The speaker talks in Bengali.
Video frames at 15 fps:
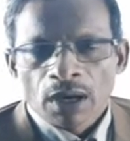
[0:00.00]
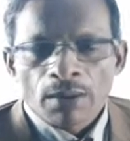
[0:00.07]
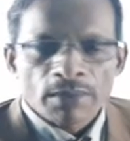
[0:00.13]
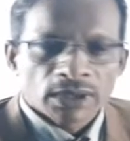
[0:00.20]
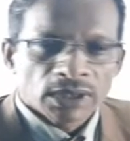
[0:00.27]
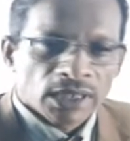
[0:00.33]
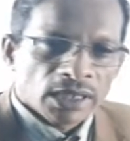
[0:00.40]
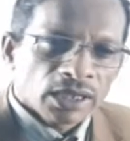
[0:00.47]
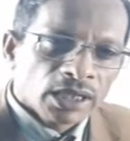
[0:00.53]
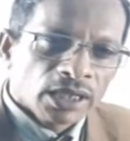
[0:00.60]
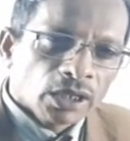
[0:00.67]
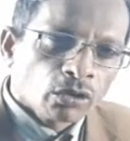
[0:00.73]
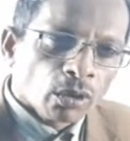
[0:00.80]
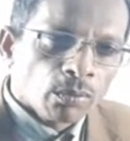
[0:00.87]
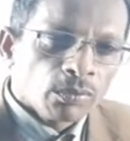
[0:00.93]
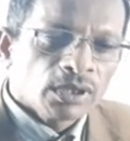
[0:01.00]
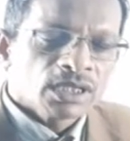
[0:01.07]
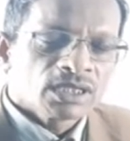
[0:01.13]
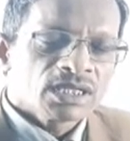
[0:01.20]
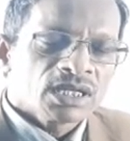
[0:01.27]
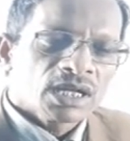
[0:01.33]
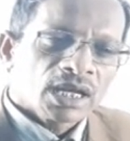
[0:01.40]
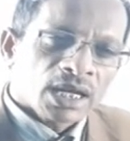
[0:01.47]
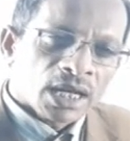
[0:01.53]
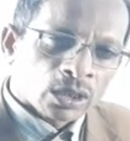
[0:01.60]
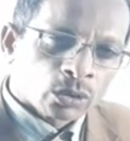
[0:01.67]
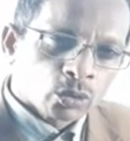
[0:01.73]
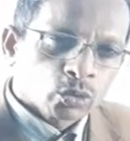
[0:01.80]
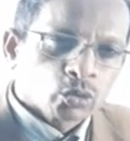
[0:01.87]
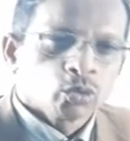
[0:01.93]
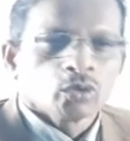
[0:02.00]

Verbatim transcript: আমাদের ই গভর্নেন্সের এত